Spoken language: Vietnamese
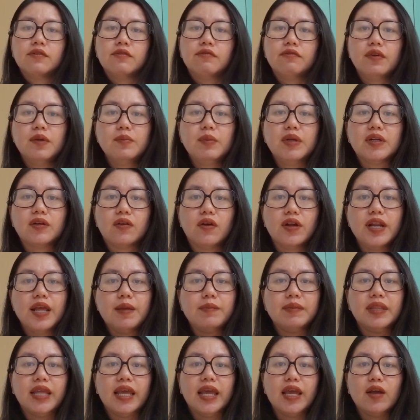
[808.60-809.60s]
với mình có
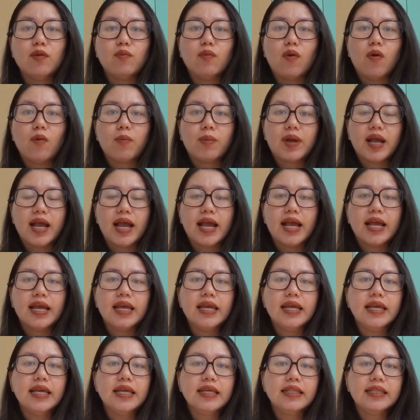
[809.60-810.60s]
đem theo một
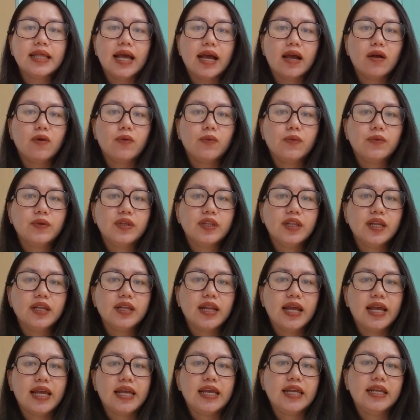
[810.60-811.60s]
cái thau như thế
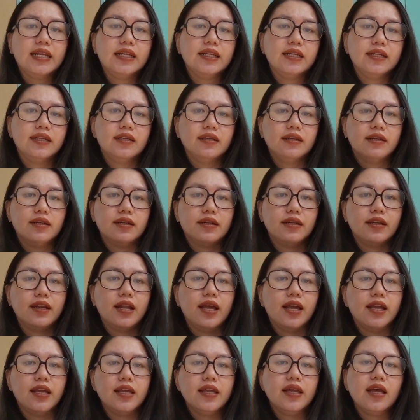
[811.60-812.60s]
này
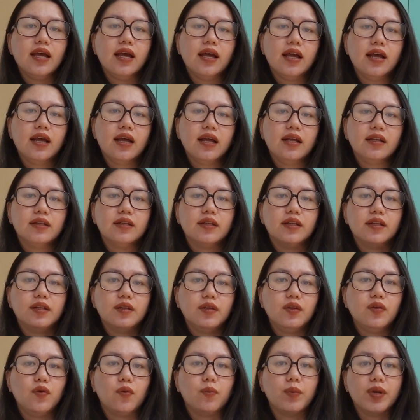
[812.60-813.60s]
để à,
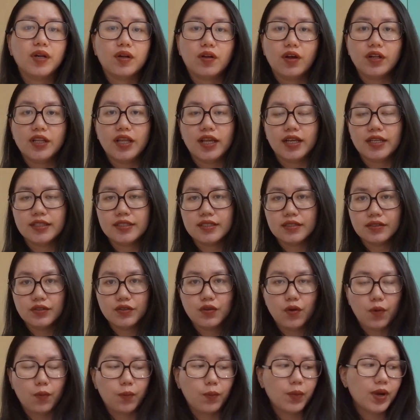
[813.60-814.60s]
dụ mình có thể sử
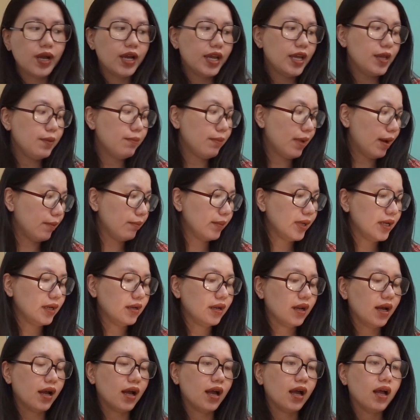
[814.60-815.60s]
dụng khi mà
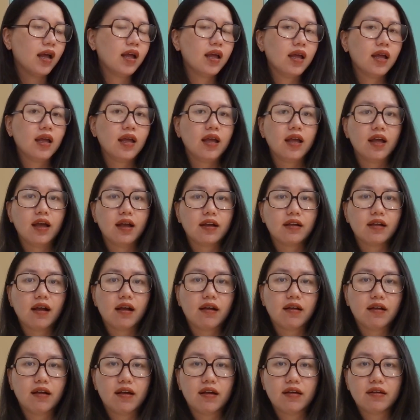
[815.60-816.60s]
mình à,
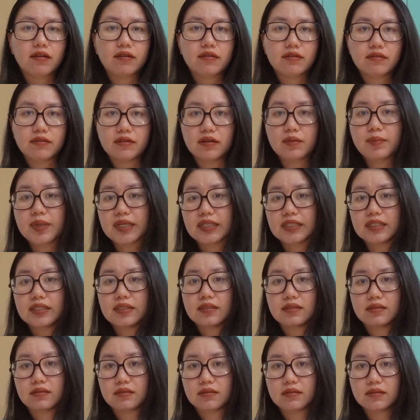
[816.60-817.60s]
cần à, rửa bình
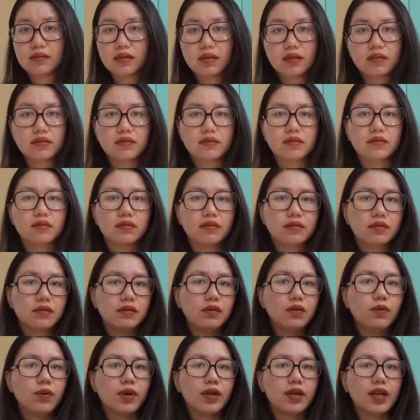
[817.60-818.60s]
sữa à,
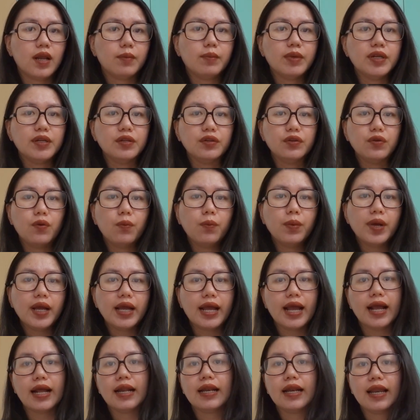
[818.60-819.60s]
hoặc là mình nhúng
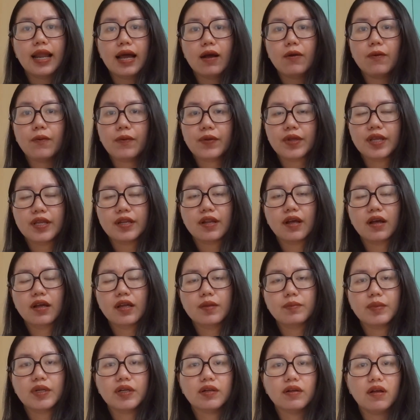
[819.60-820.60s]
khăn lau gì đó
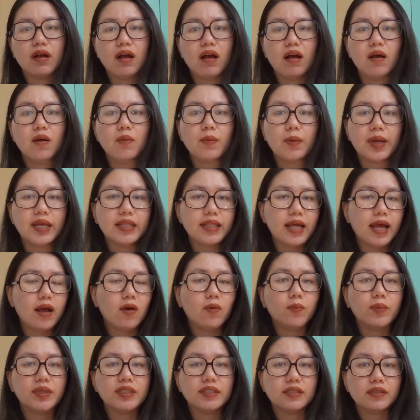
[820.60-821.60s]
thì mình có một cái
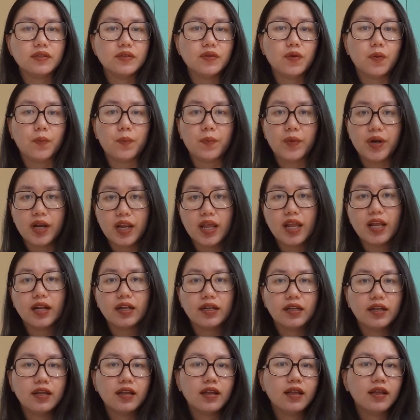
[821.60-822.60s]
thau mình sử dụng riêng
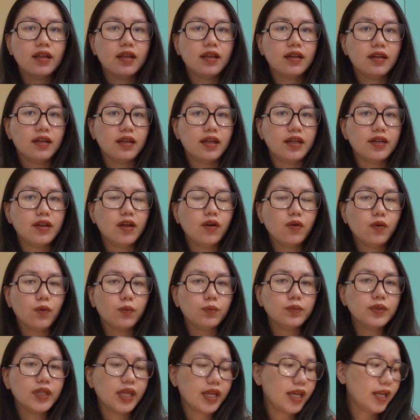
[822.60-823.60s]
thì nó
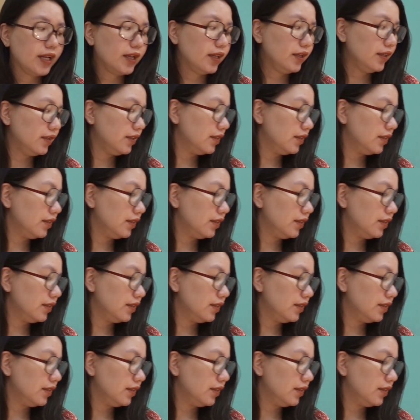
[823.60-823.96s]
cũng tiện